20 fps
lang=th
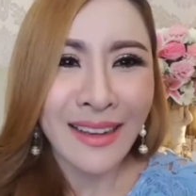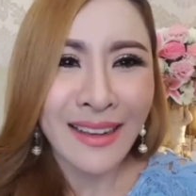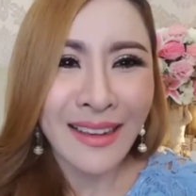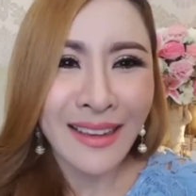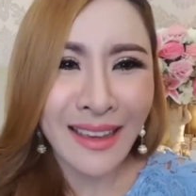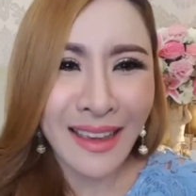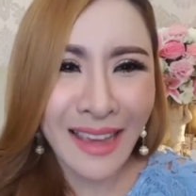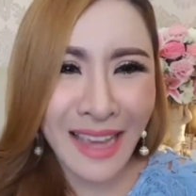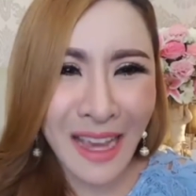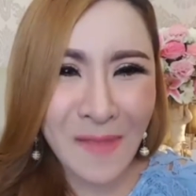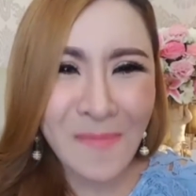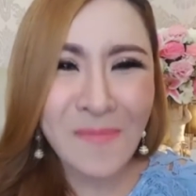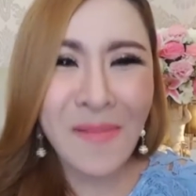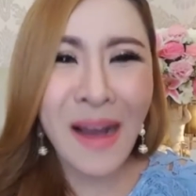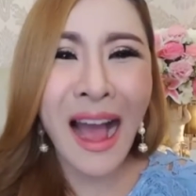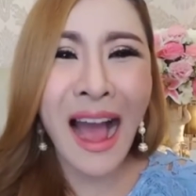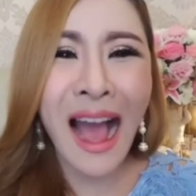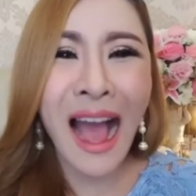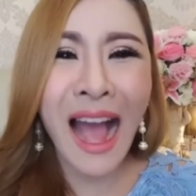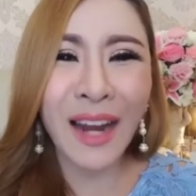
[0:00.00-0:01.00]
เยี่ยม
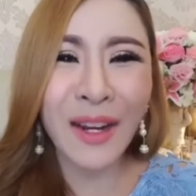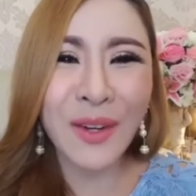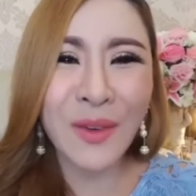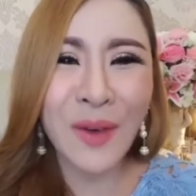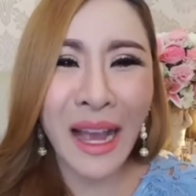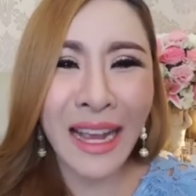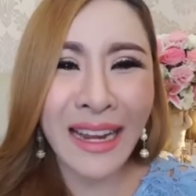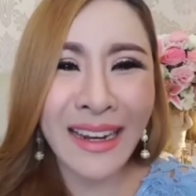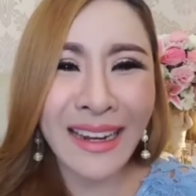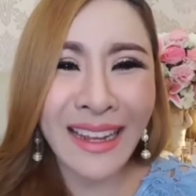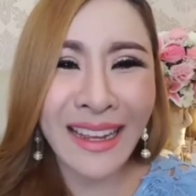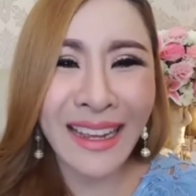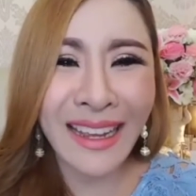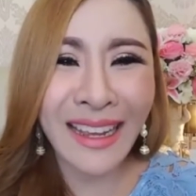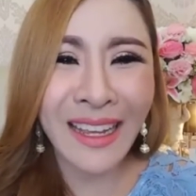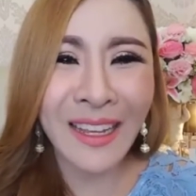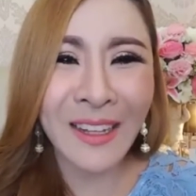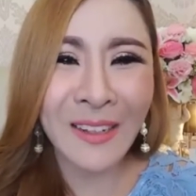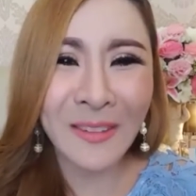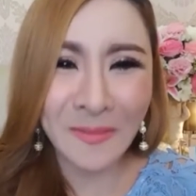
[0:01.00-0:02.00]
มากหนูไอ้นี่
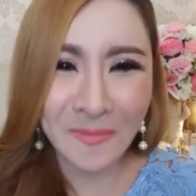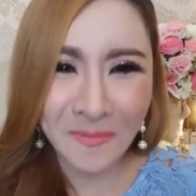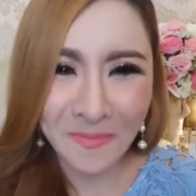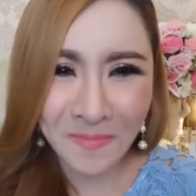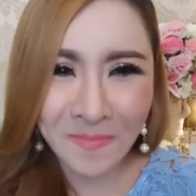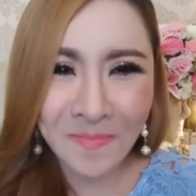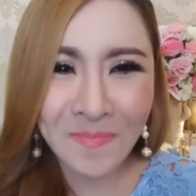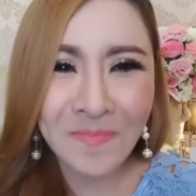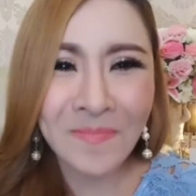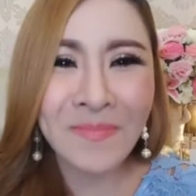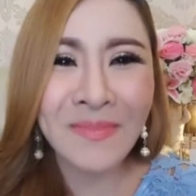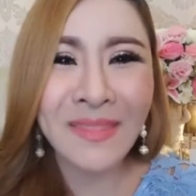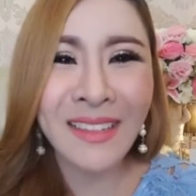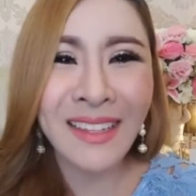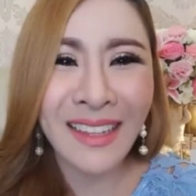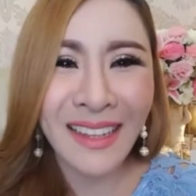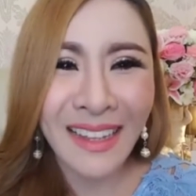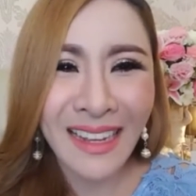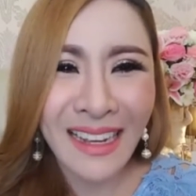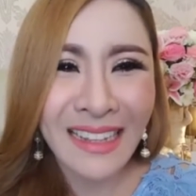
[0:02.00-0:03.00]

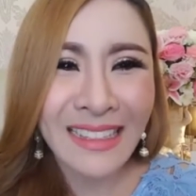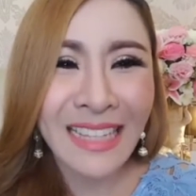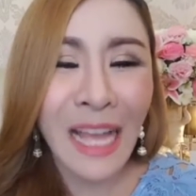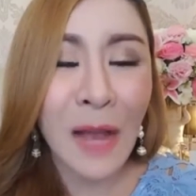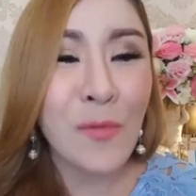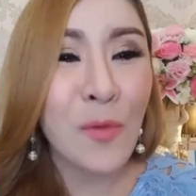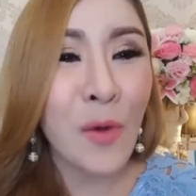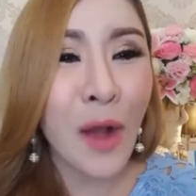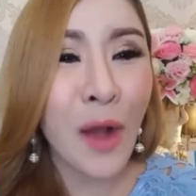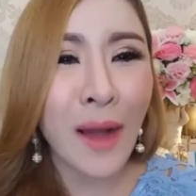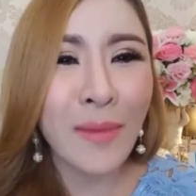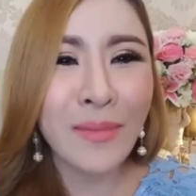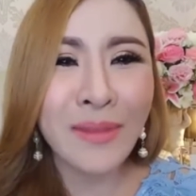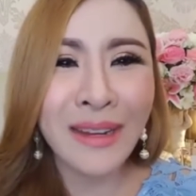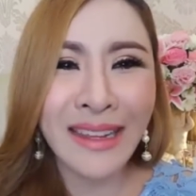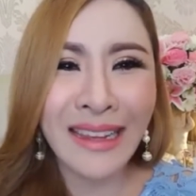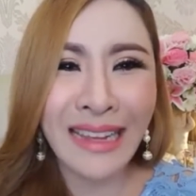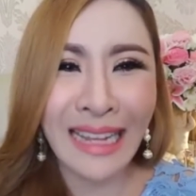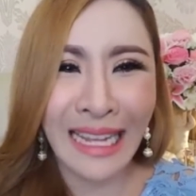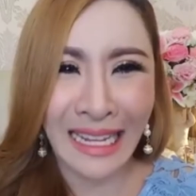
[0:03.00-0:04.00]
ทำความ
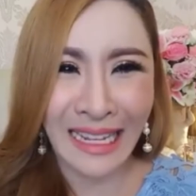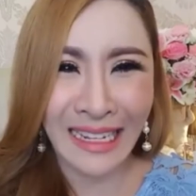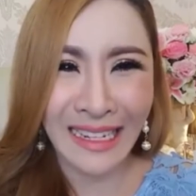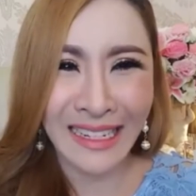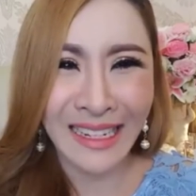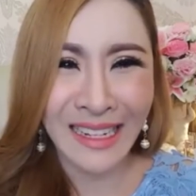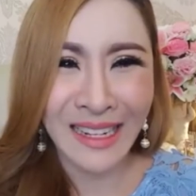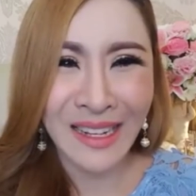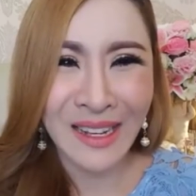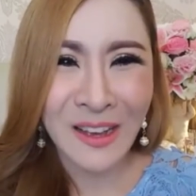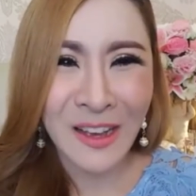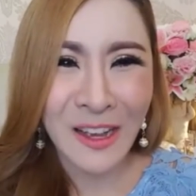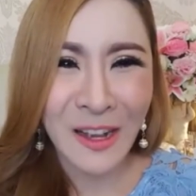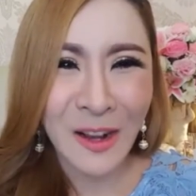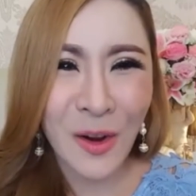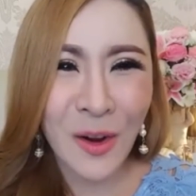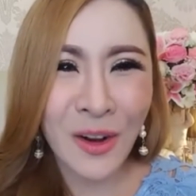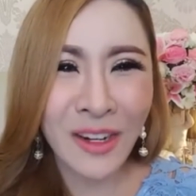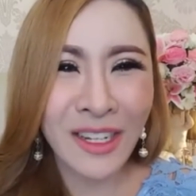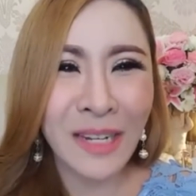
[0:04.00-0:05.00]
ดี
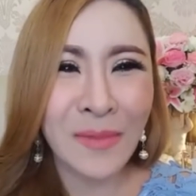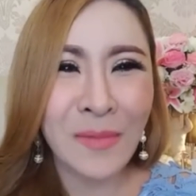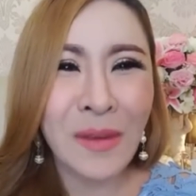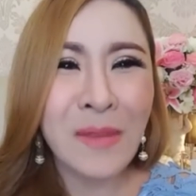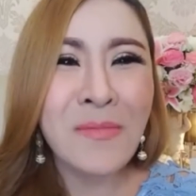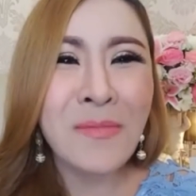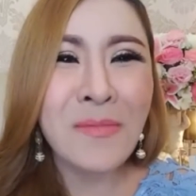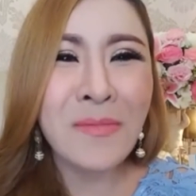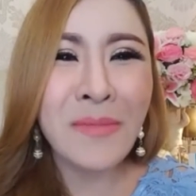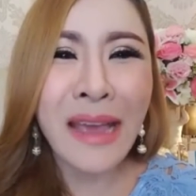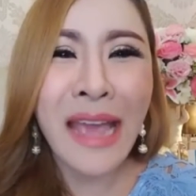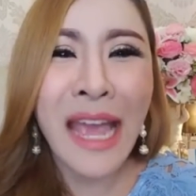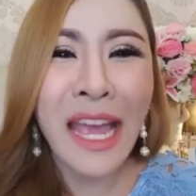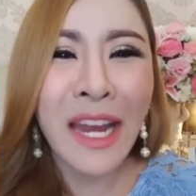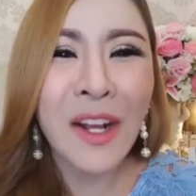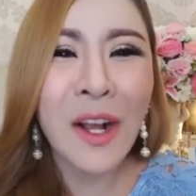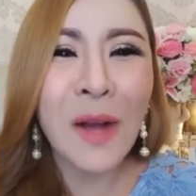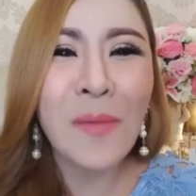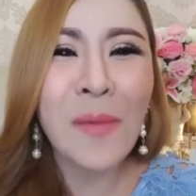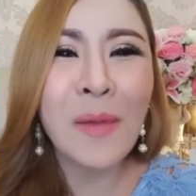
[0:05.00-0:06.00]
คนอื่นไม่ไม่เห็
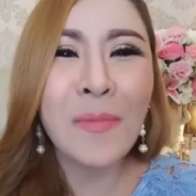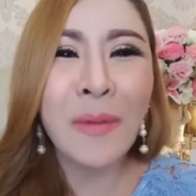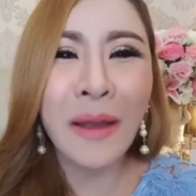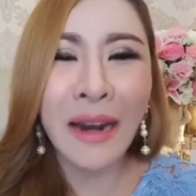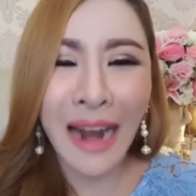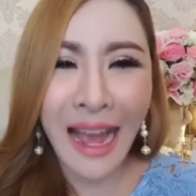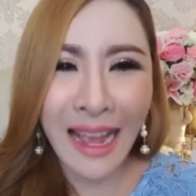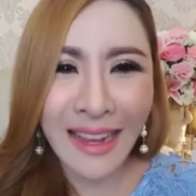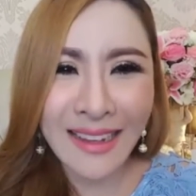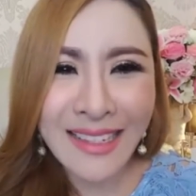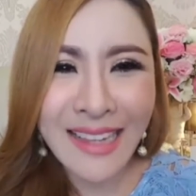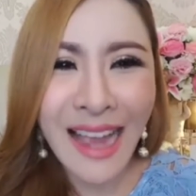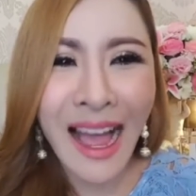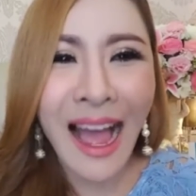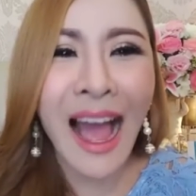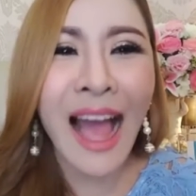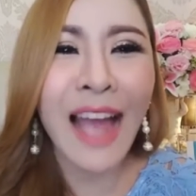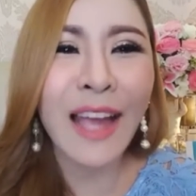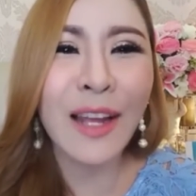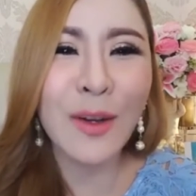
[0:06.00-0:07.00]
นก็ไม่เป็นไร
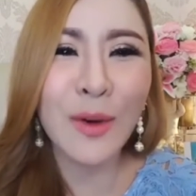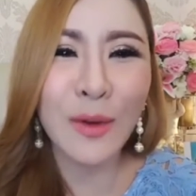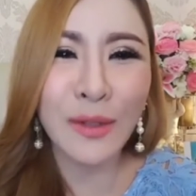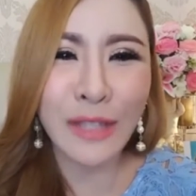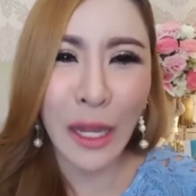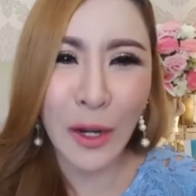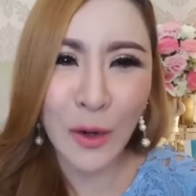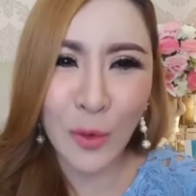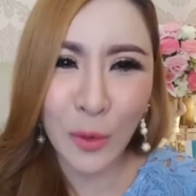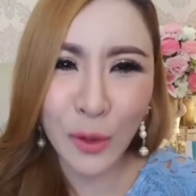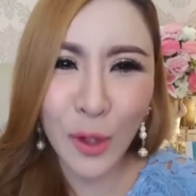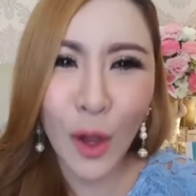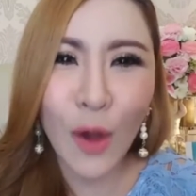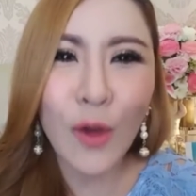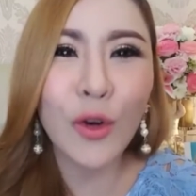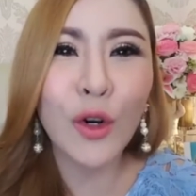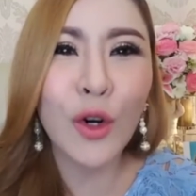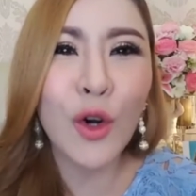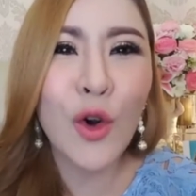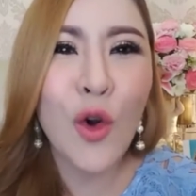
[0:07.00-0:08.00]
ใช่ลูกแต่หนูต้อง
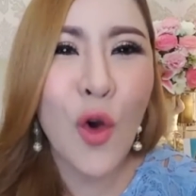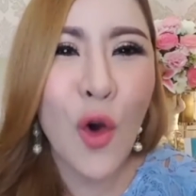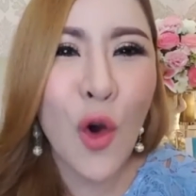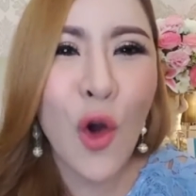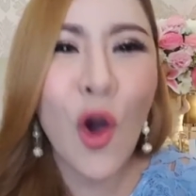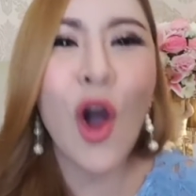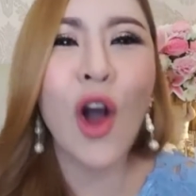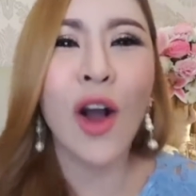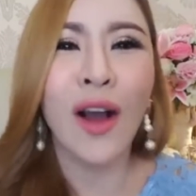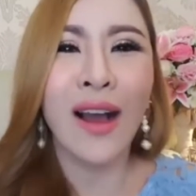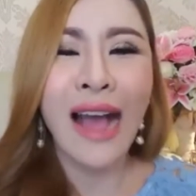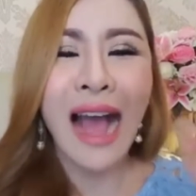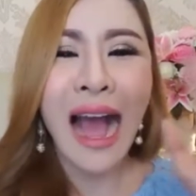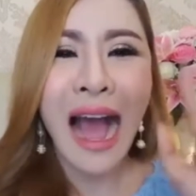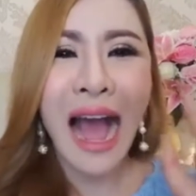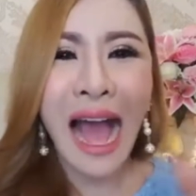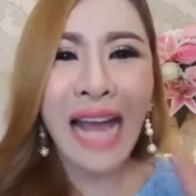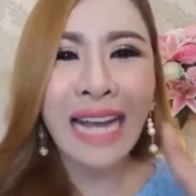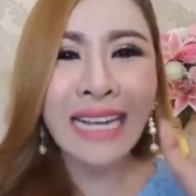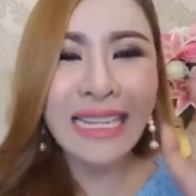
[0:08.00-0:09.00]
รู้
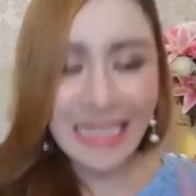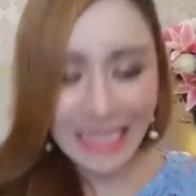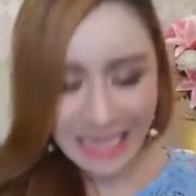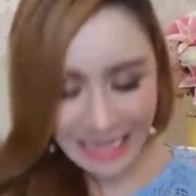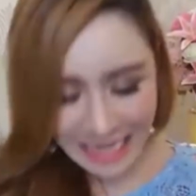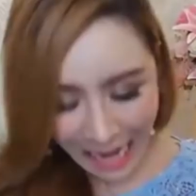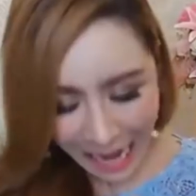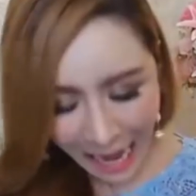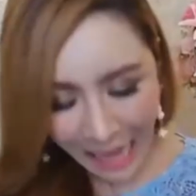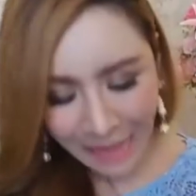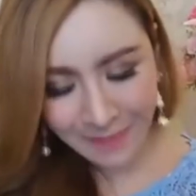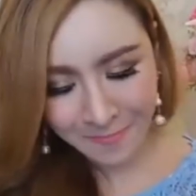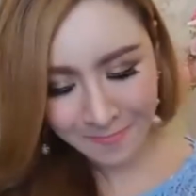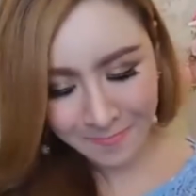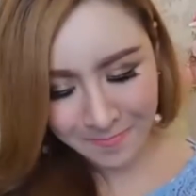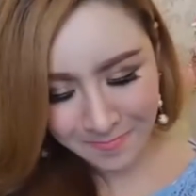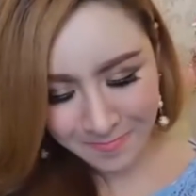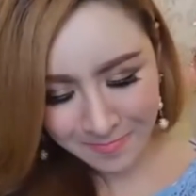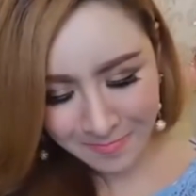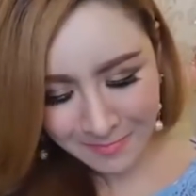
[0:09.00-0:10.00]
ให้ชัด
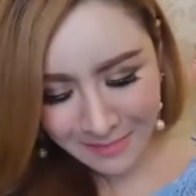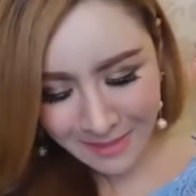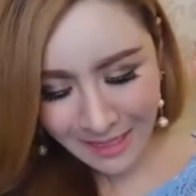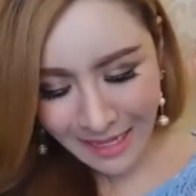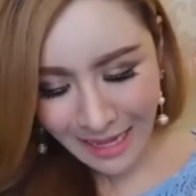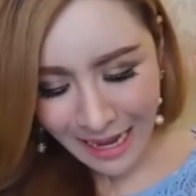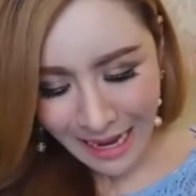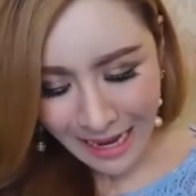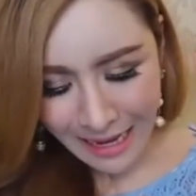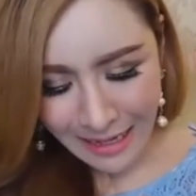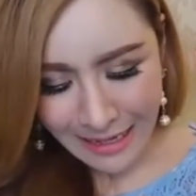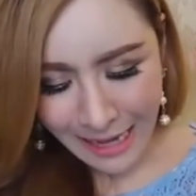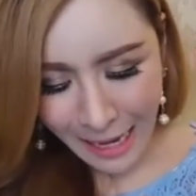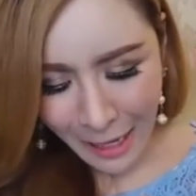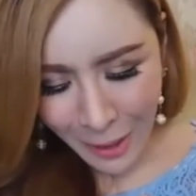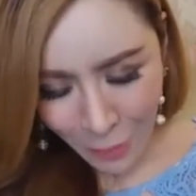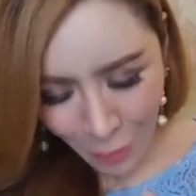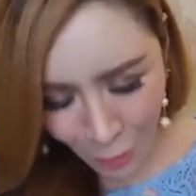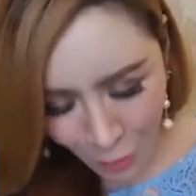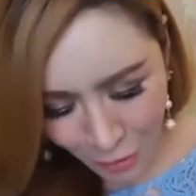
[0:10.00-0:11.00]
ใน
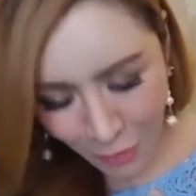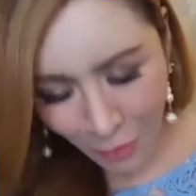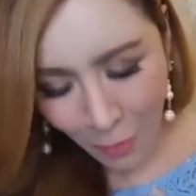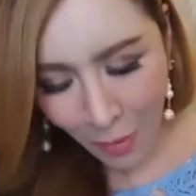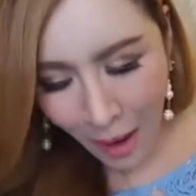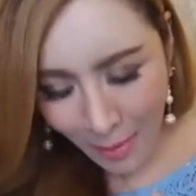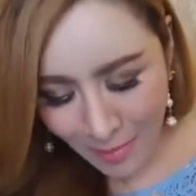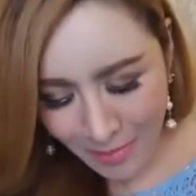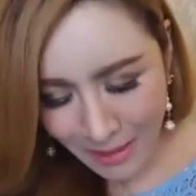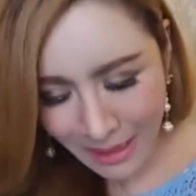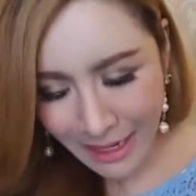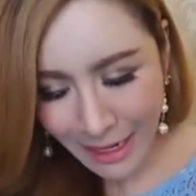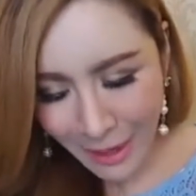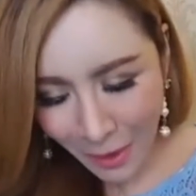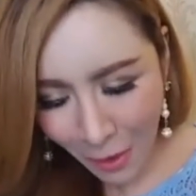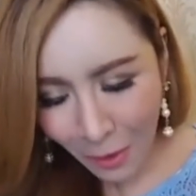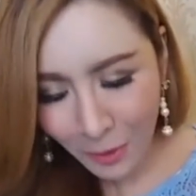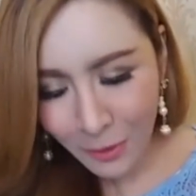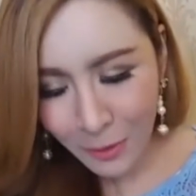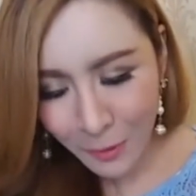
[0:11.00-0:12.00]
คุณความดี
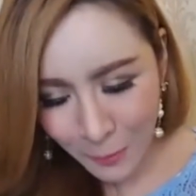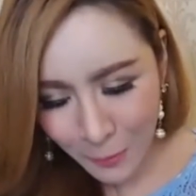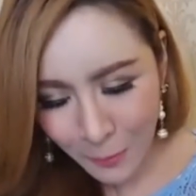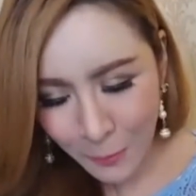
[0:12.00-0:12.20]
ของหนู